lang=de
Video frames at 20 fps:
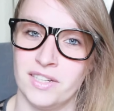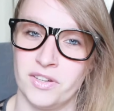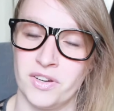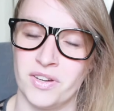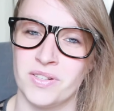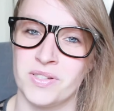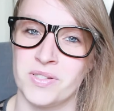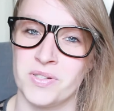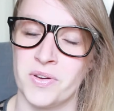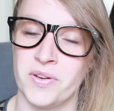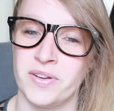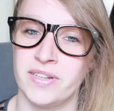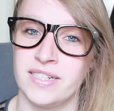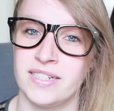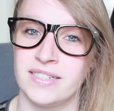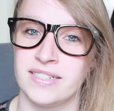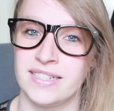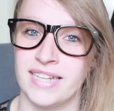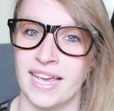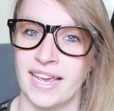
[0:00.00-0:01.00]
Ihr könnt es
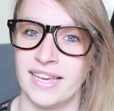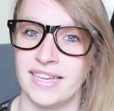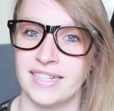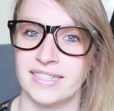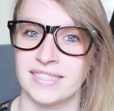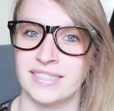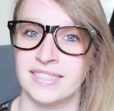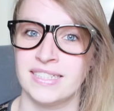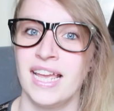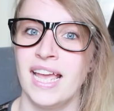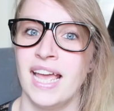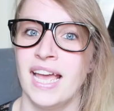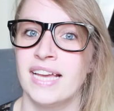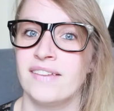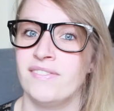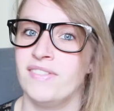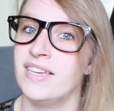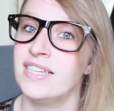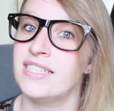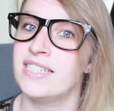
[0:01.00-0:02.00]
euch denken.
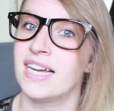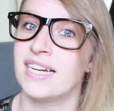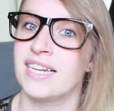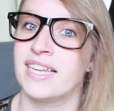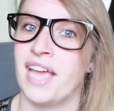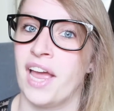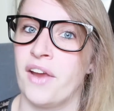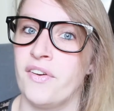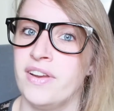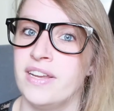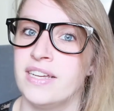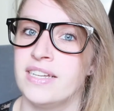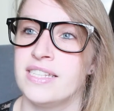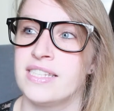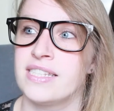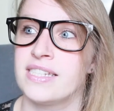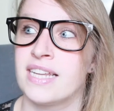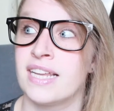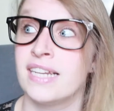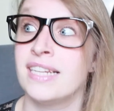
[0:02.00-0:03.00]
Wie gesagt, Carrie
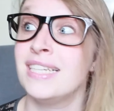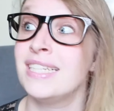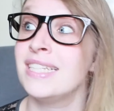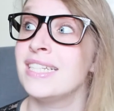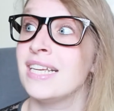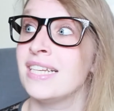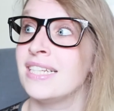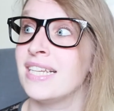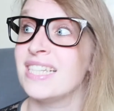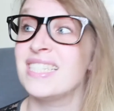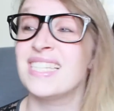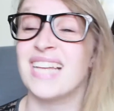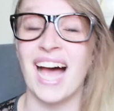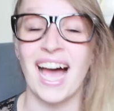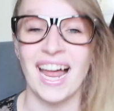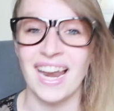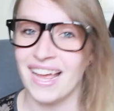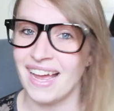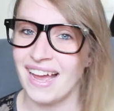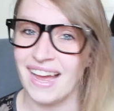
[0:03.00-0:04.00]
ist äh, nicht äh, das
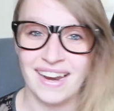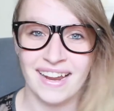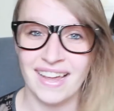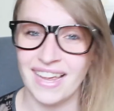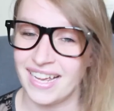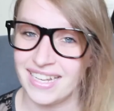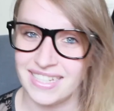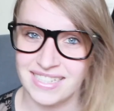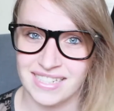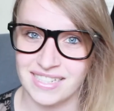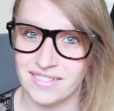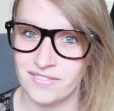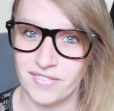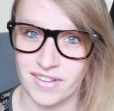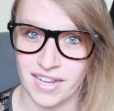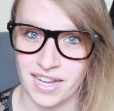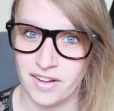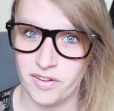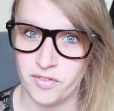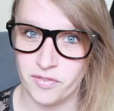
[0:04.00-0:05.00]
aller, allererste
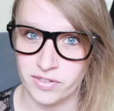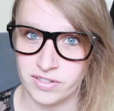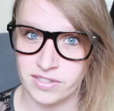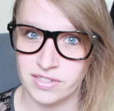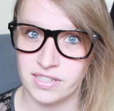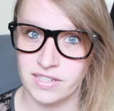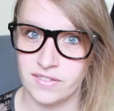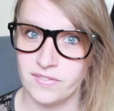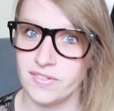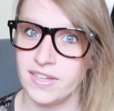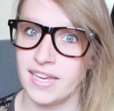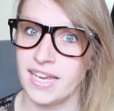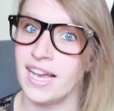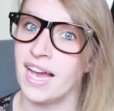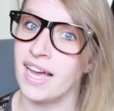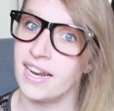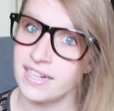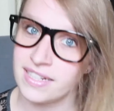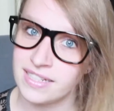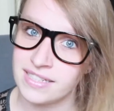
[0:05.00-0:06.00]
Werk von Stephen King,
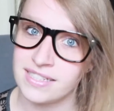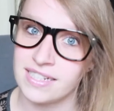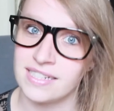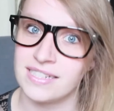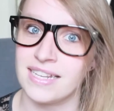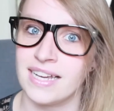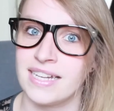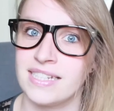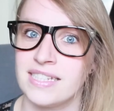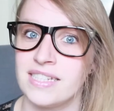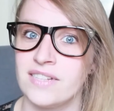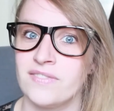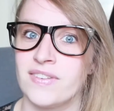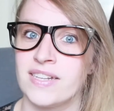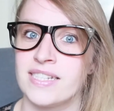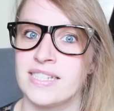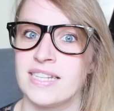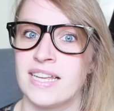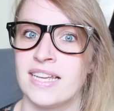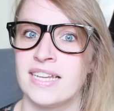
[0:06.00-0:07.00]
allerdings das erste,
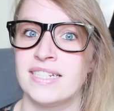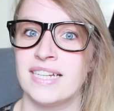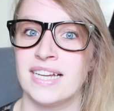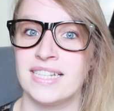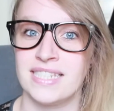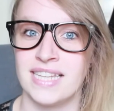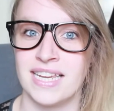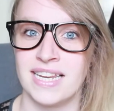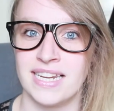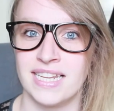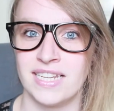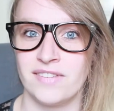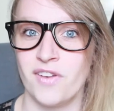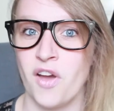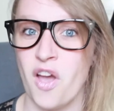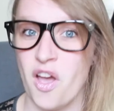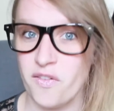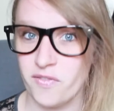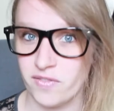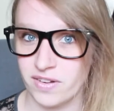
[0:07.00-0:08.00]
was äh, tatsächlich
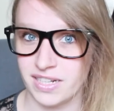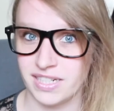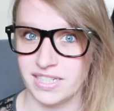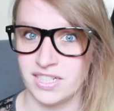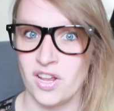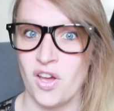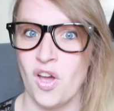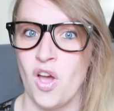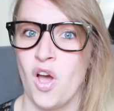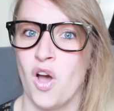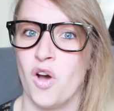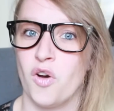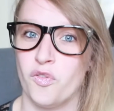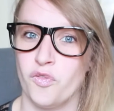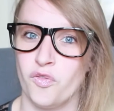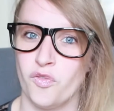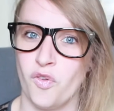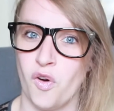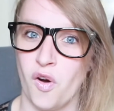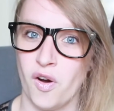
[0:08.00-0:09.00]
veröffentlicht
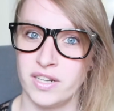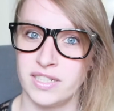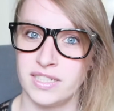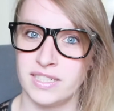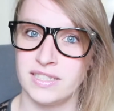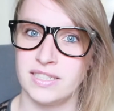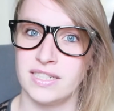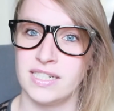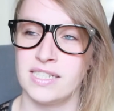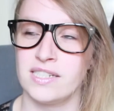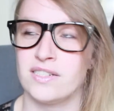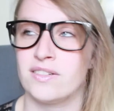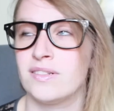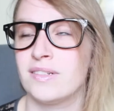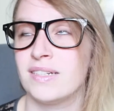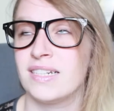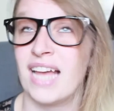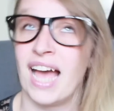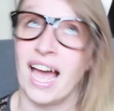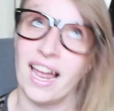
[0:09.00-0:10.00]
worden ist.
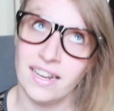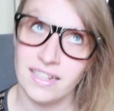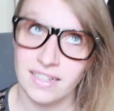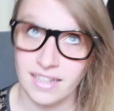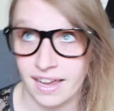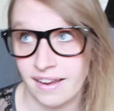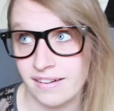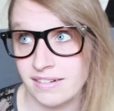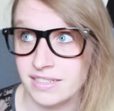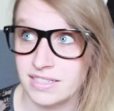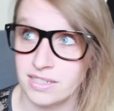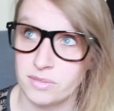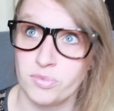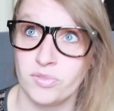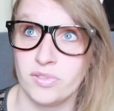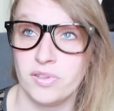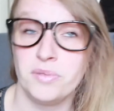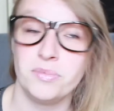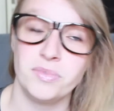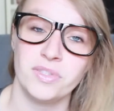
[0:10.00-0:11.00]
Und alle kennen diese
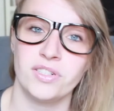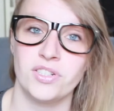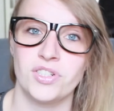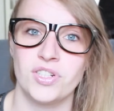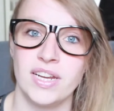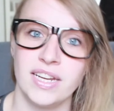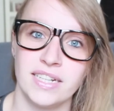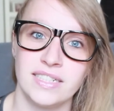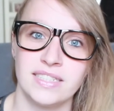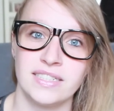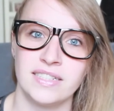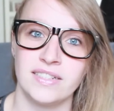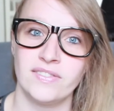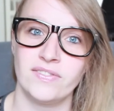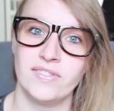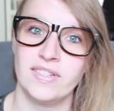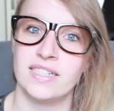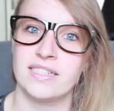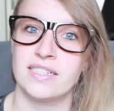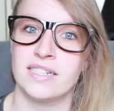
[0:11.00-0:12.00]
berühmte
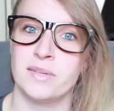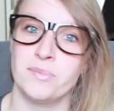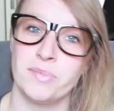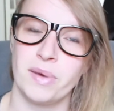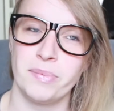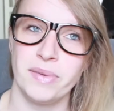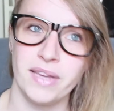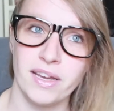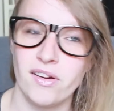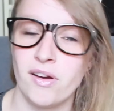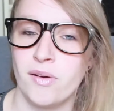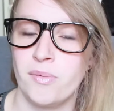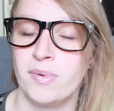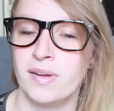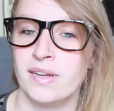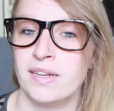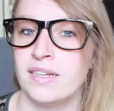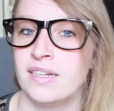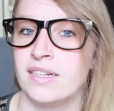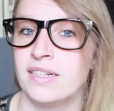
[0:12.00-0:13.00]
Geschichte, wie es in den
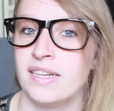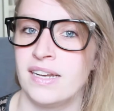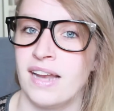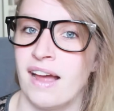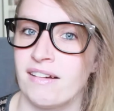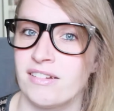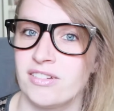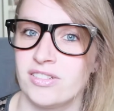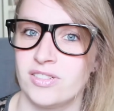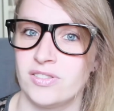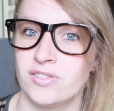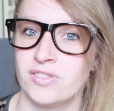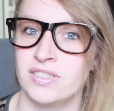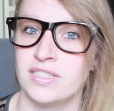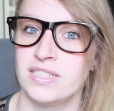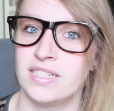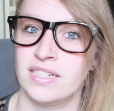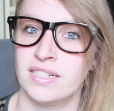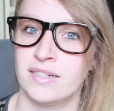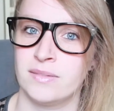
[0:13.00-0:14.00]
Papierkorb gelangte
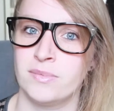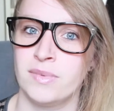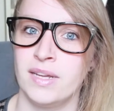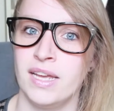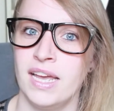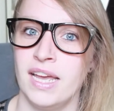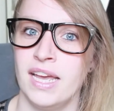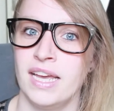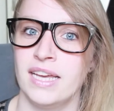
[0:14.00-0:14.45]
und ähm,